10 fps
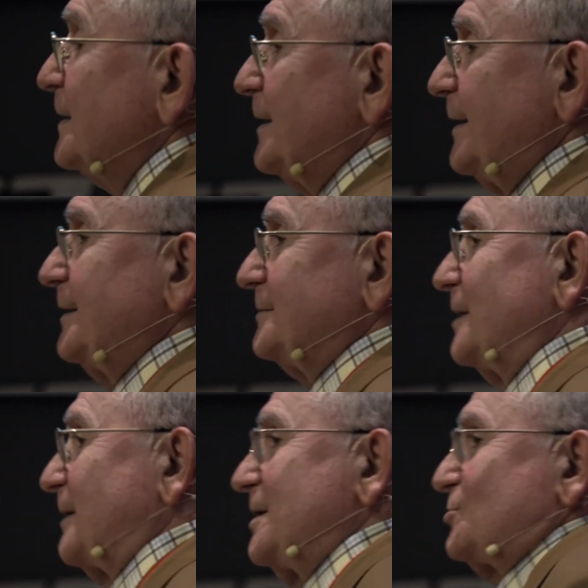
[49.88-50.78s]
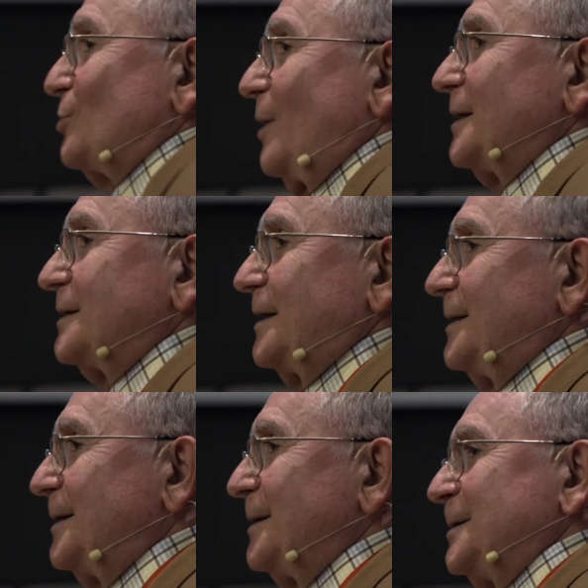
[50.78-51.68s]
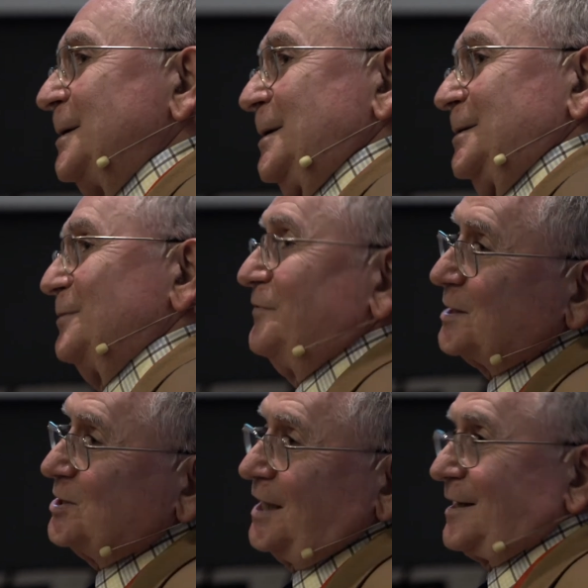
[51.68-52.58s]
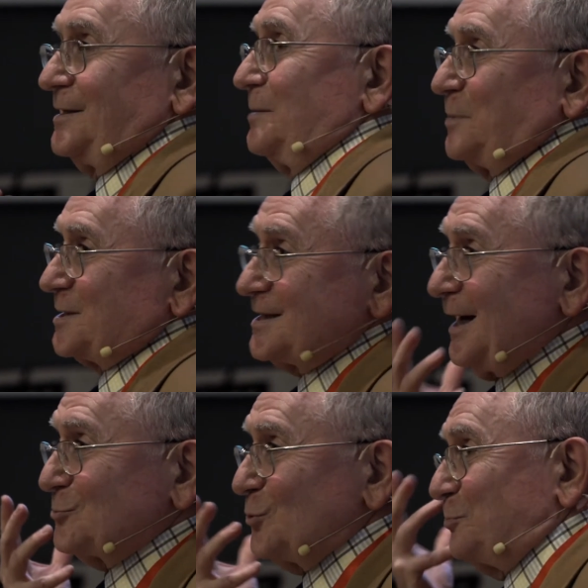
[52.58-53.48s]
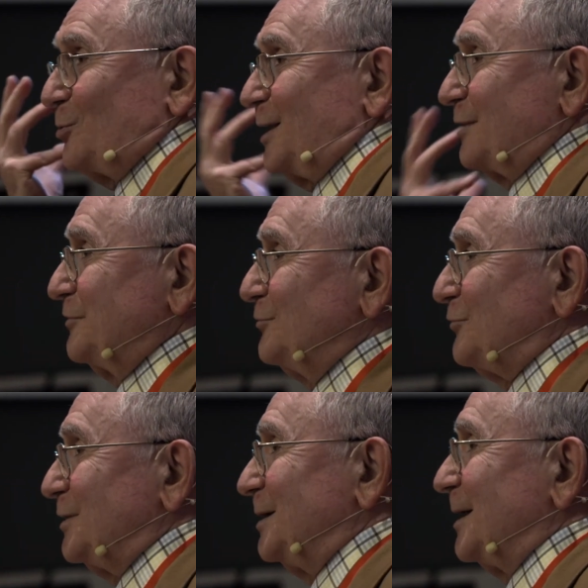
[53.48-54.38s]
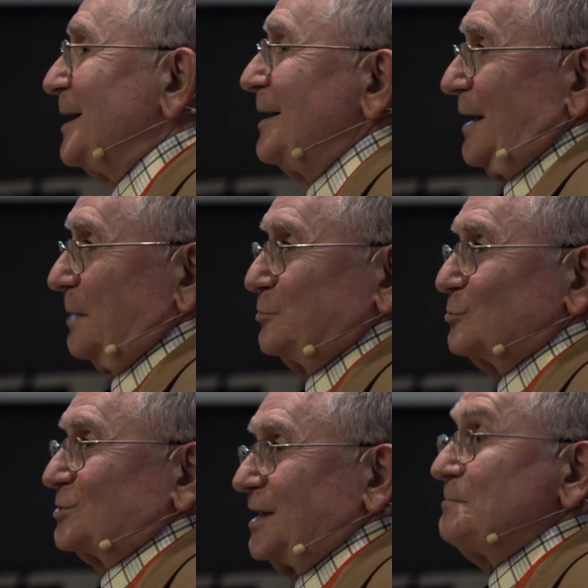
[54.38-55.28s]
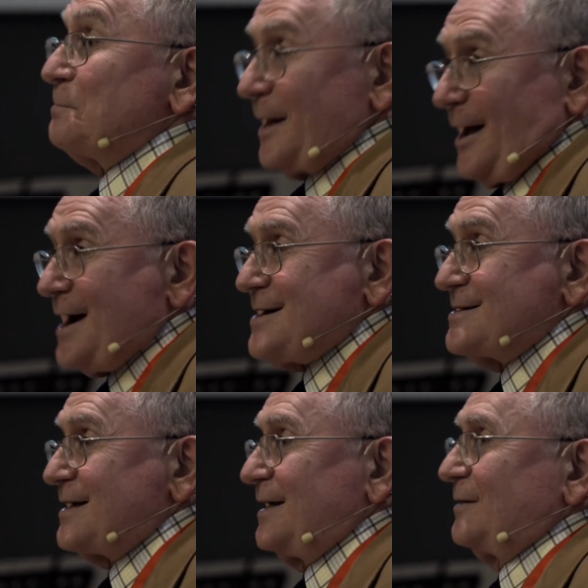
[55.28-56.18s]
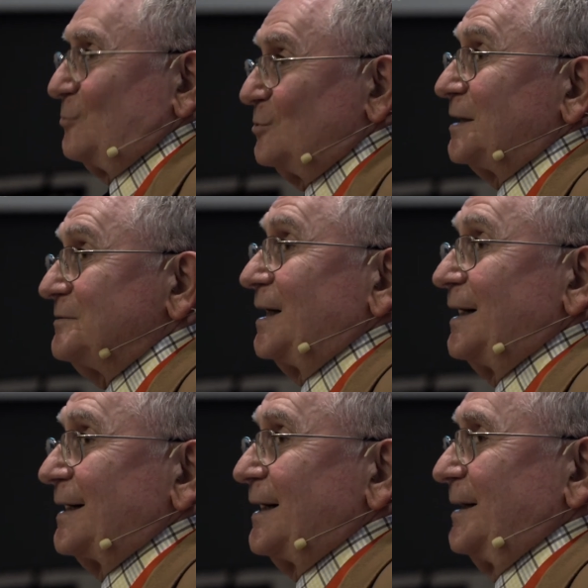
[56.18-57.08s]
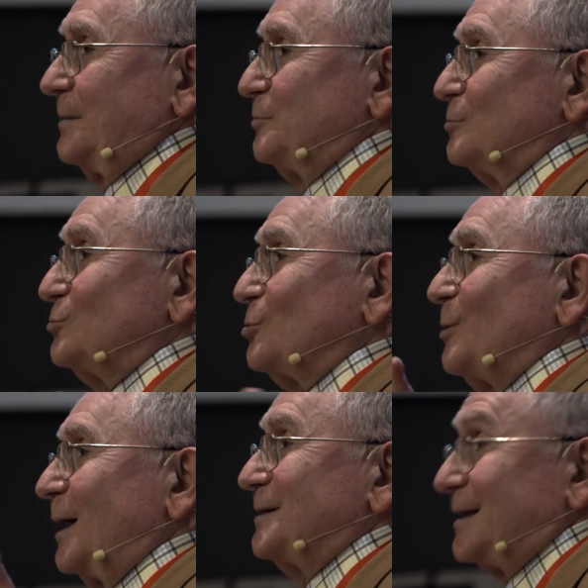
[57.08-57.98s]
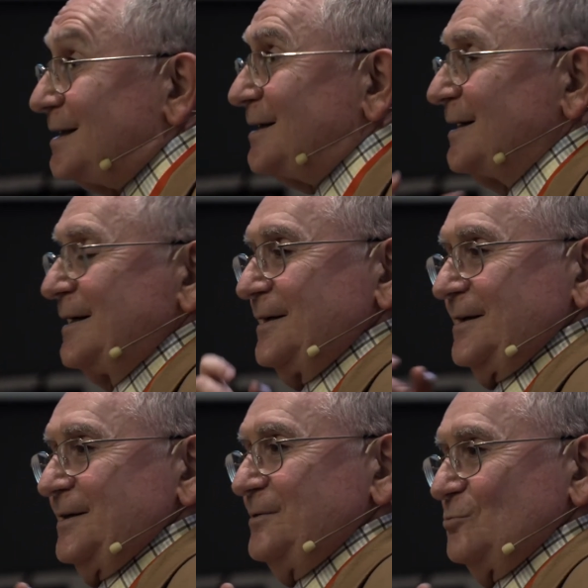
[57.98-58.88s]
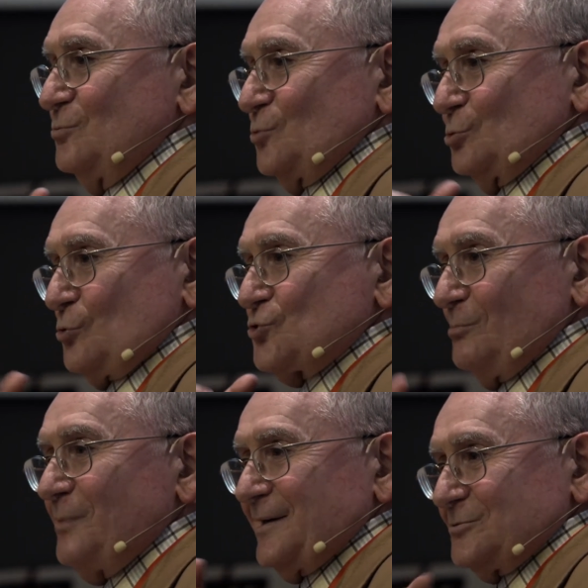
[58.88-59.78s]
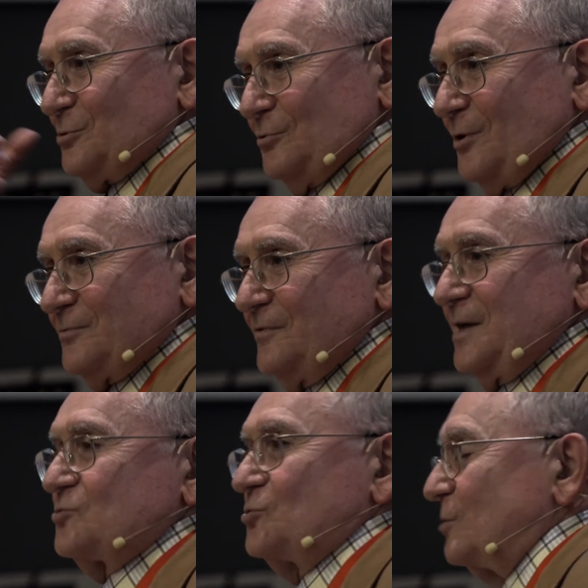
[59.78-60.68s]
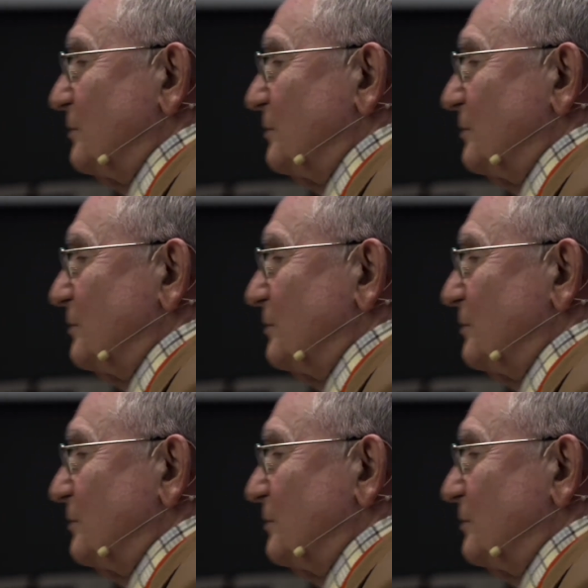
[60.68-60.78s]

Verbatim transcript: eh, del resto anche il viaggiare nel passato, poi alla fin fine è pur sempre anche un andare appunto anche lì, in, tutto sommato, no? verso,